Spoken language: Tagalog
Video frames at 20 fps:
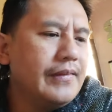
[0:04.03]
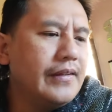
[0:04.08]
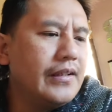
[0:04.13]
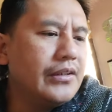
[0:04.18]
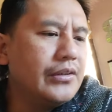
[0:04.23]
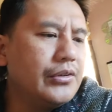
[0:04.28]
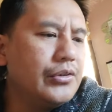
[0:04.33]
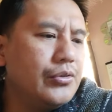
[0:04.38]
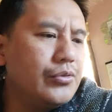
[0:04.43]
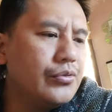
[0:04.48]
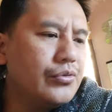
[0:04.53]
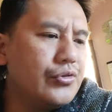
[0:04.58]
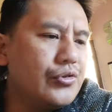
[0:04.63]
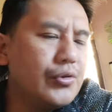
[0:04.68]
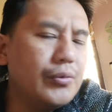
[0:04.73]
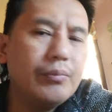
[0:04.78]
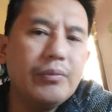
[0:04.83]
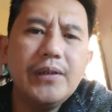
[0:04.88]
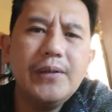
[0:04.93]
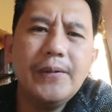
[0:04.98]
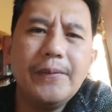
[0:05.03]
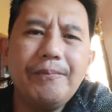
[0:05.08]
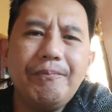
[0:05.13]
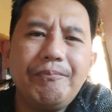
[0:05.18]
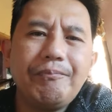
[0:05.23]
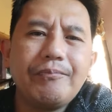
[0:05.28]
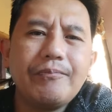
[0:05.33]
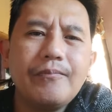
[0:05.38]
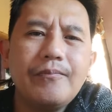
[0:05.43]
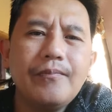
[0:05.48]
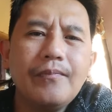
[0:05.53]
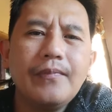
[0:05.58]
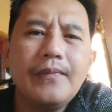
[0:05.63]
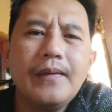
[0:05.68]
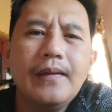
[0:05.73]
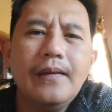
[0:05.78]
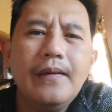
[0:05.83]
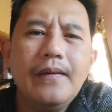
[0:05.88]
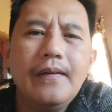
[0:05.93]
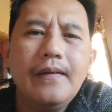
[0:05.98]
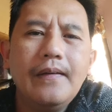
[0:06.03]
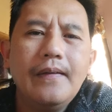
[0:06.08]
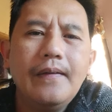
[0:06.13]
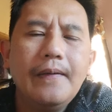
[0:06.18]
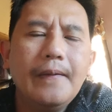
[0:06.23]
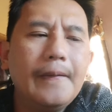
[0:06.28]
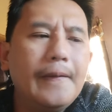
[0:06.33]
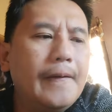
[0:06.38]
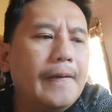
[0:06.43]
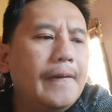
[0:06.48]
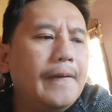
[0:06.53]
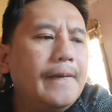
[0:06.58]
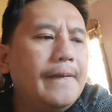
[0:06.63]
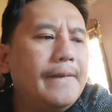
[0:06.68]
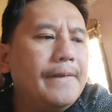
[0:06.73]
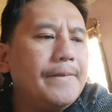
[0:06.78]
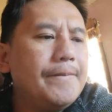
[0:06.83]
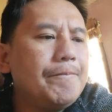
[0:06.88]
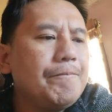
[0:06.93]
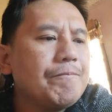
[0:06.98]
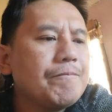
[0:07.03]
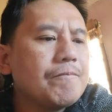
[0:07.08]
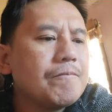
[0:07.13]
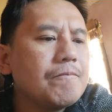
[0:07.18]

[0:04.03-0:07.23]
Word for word: iti YouTube tayo. Um,